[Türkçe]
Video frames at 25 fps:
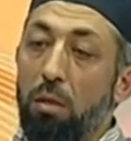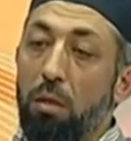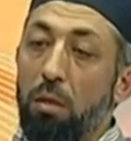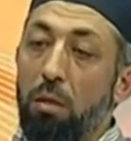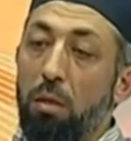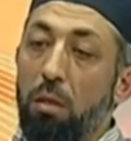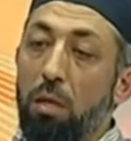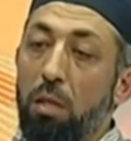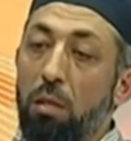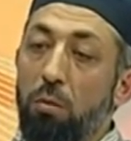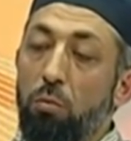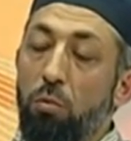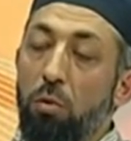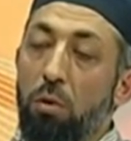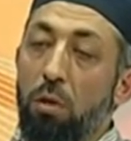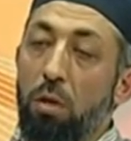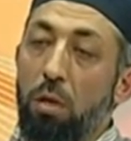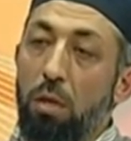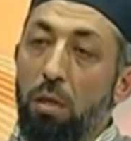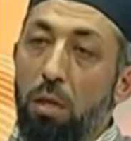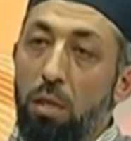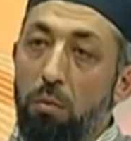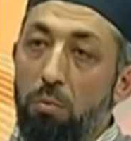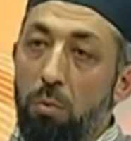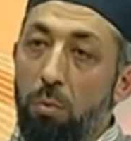resmi olarak
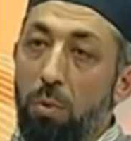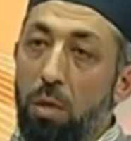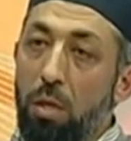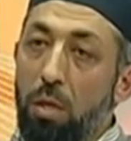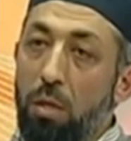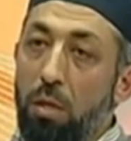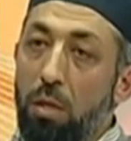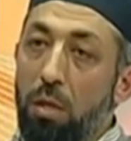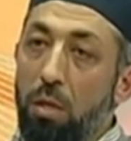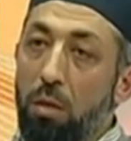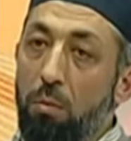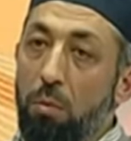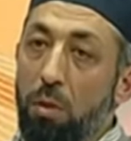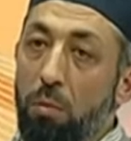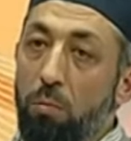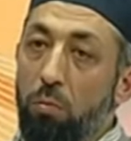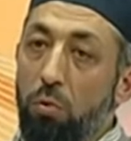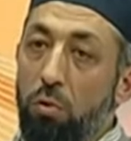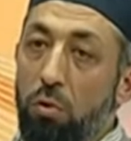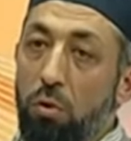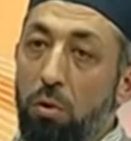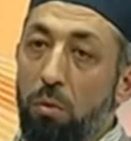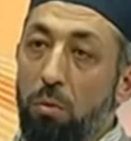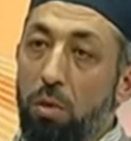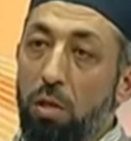yazmamalarına rağmen
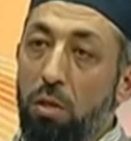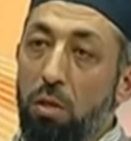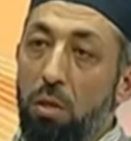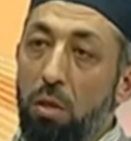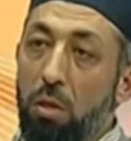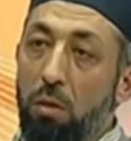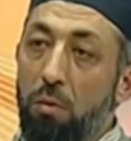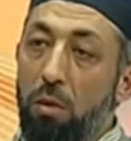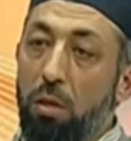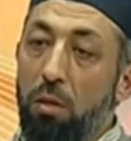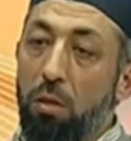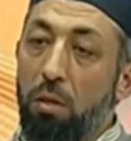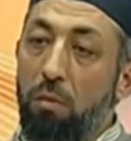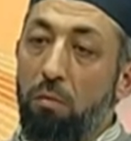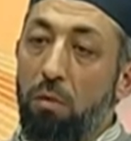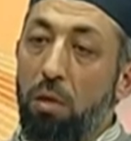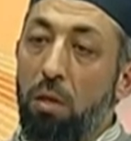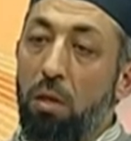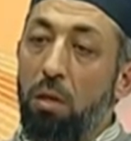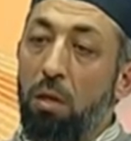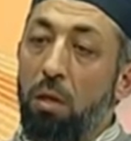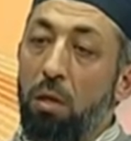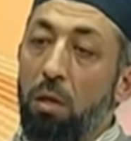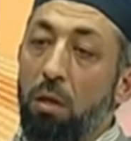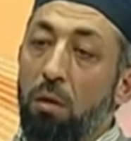posta başları ve şefler
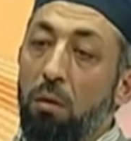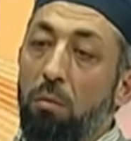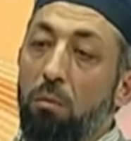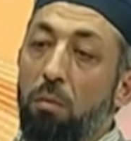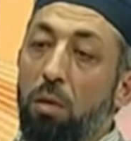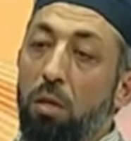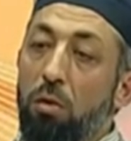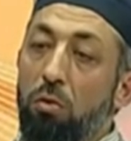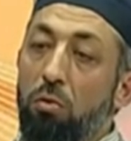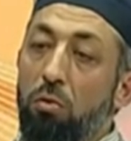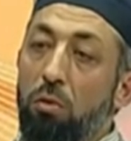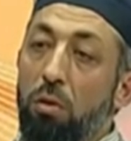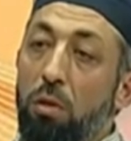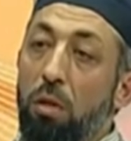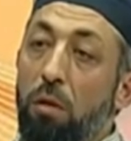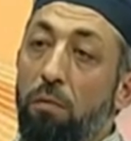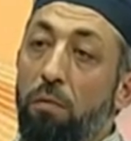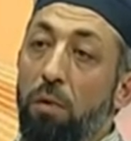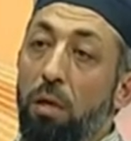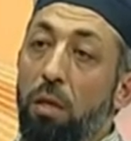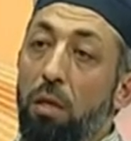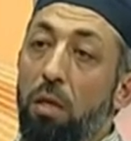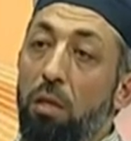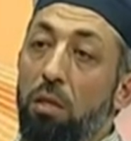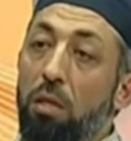beni
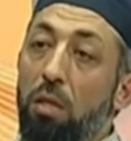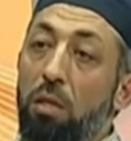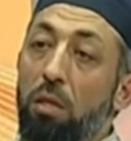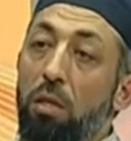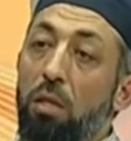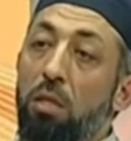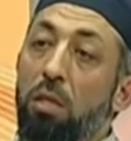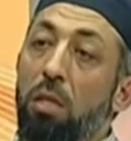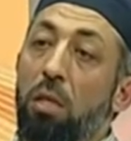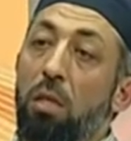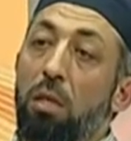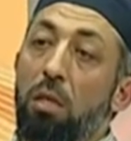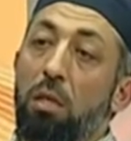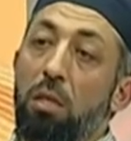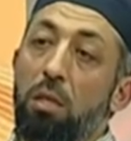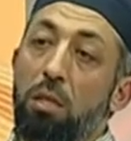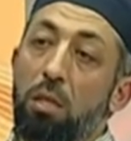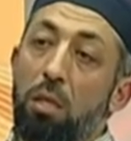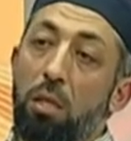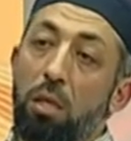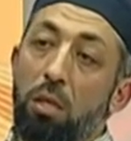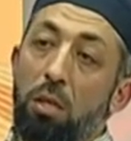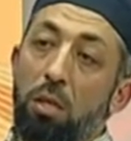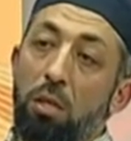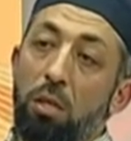defalarca gece
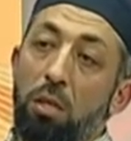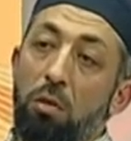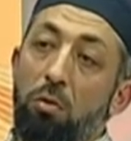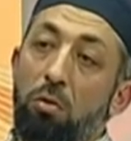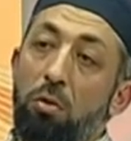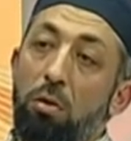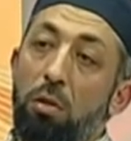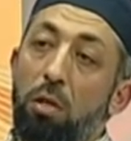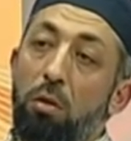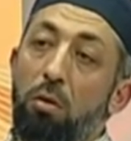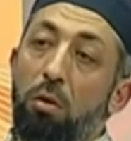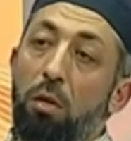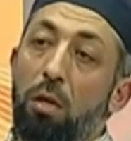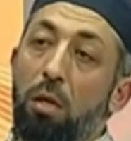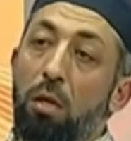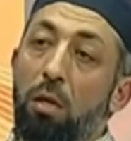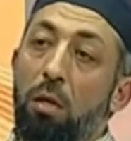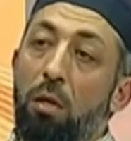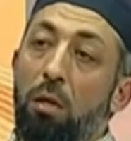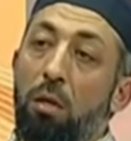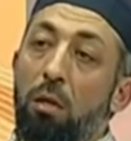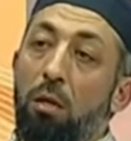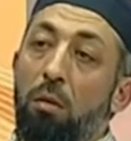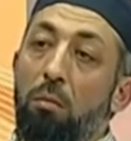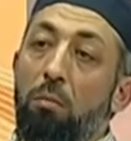listede gece gösteriyorlar.
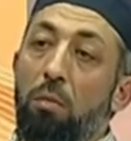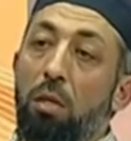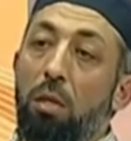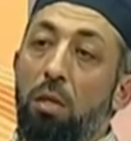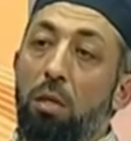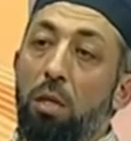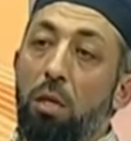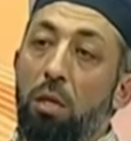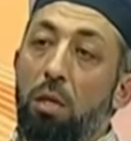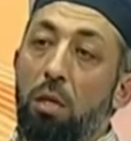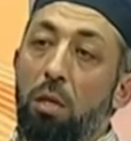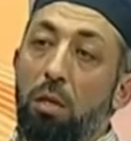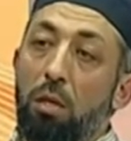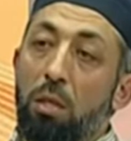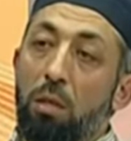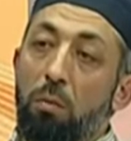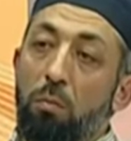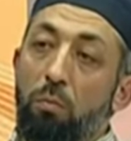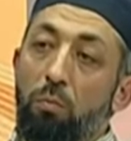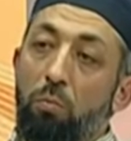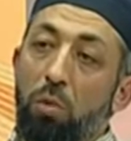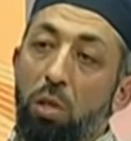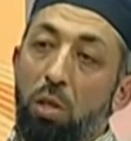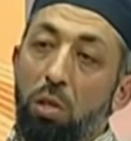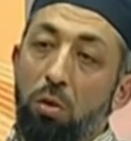Ben tekrar gidip
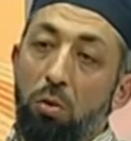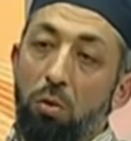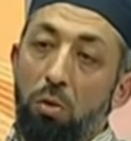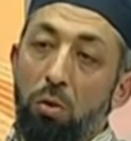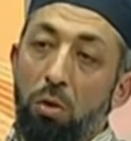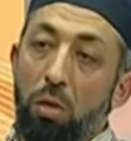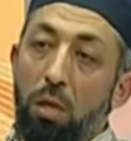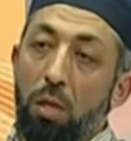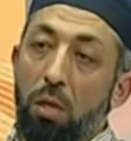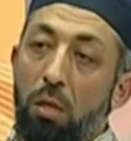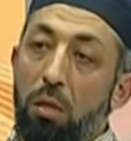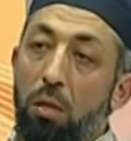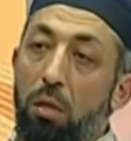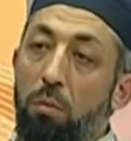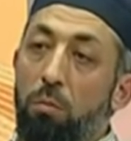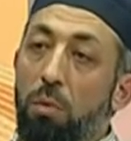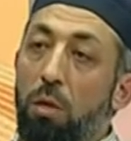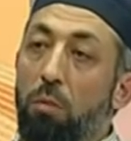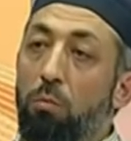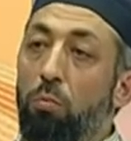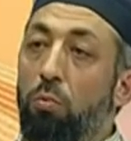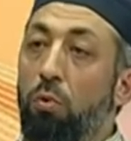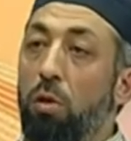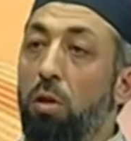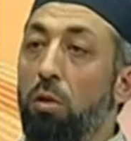bilgi notu
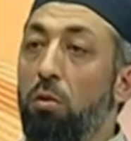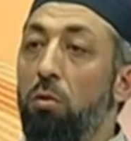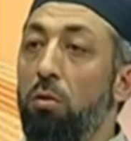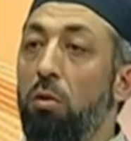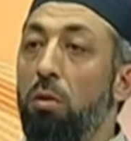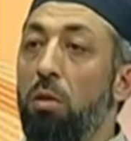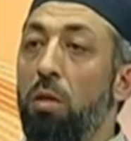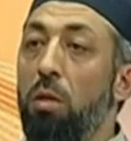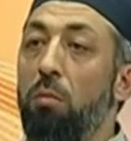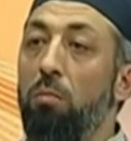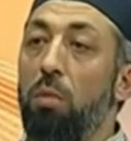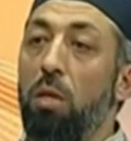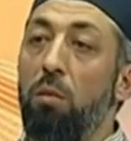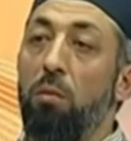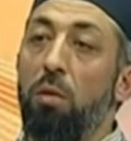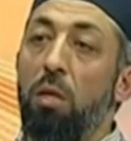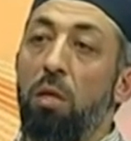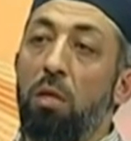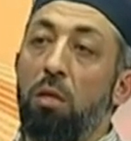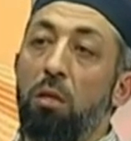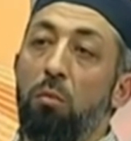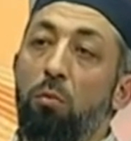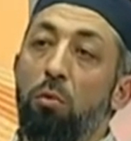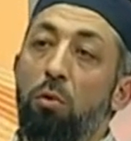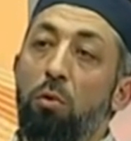attırmam, puantörden benim
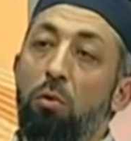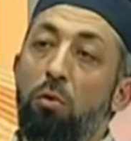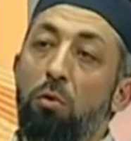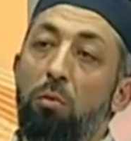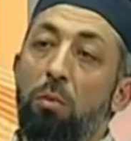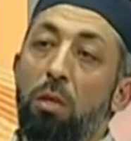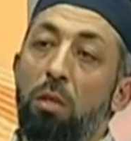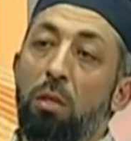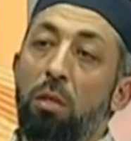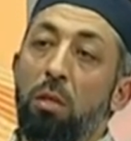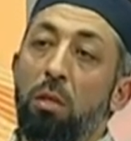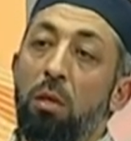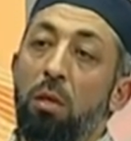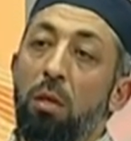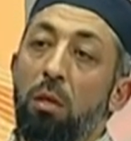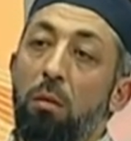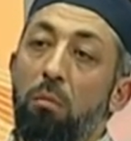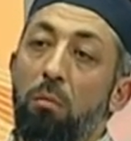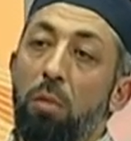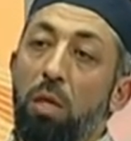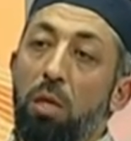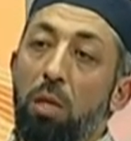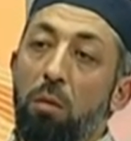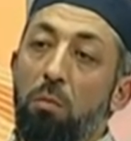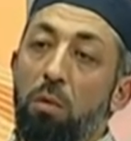kartımın okuması
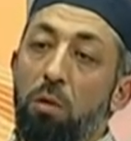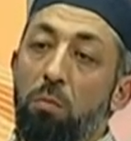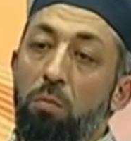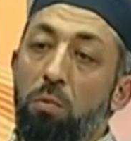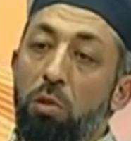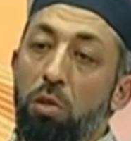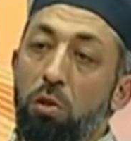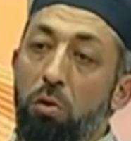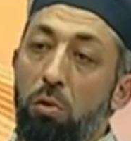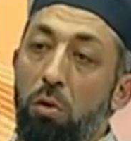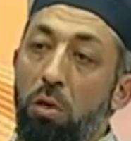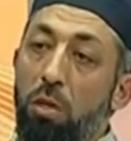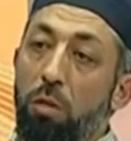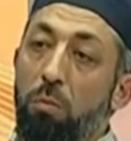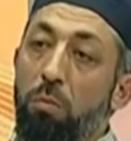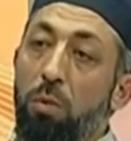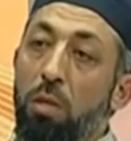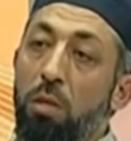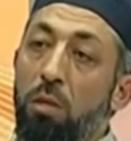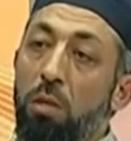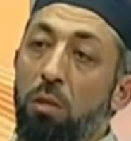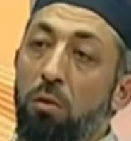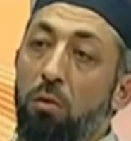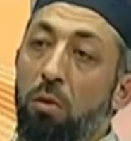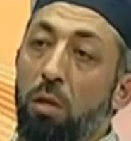bana bir psikolojik
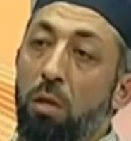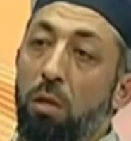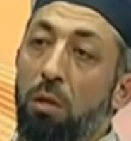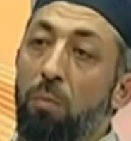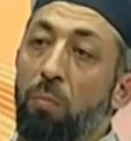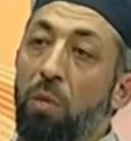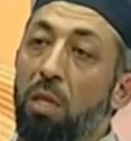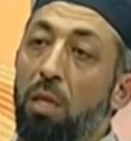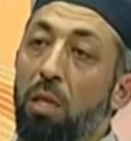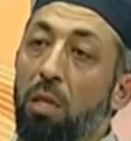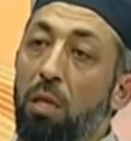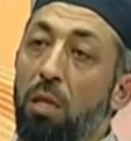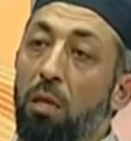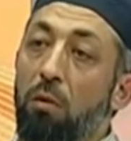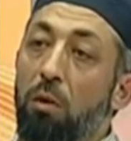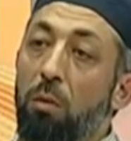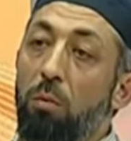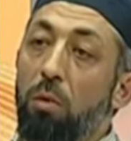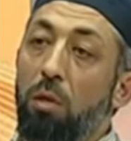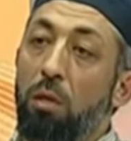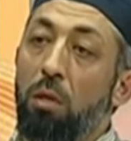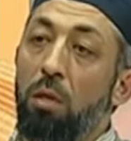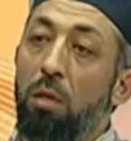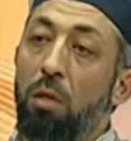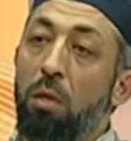baskı sürekli yine devam
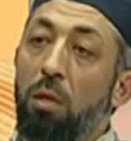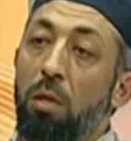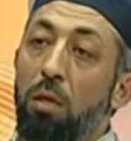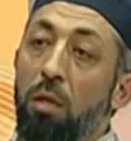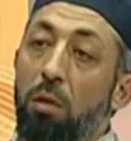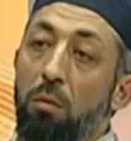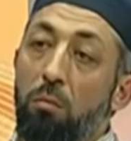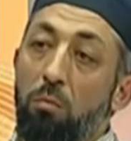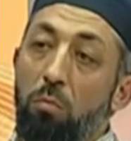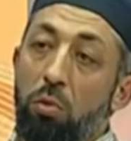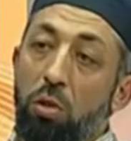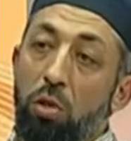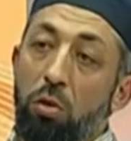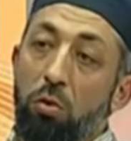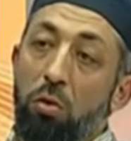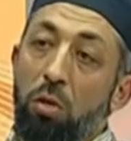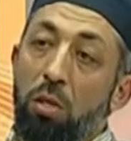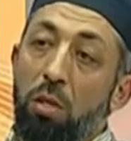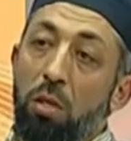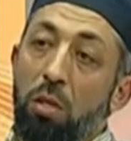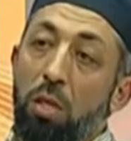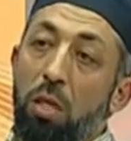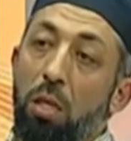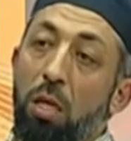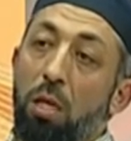etti. Hmm.
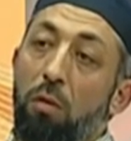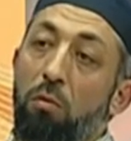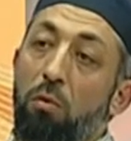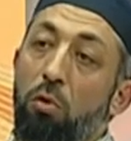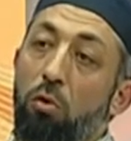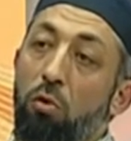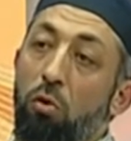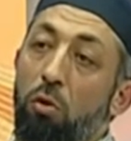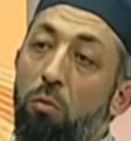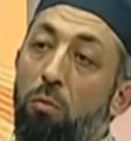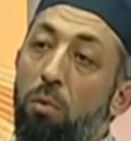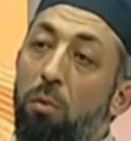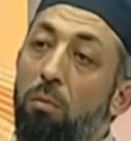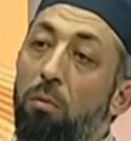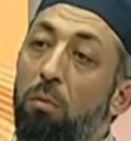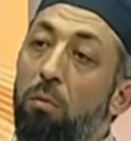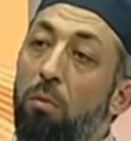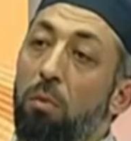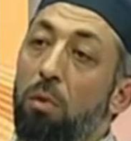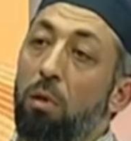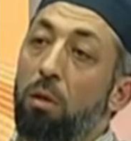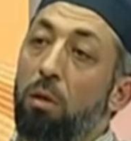Psikolojik tedavi Rapora görmem rağmen.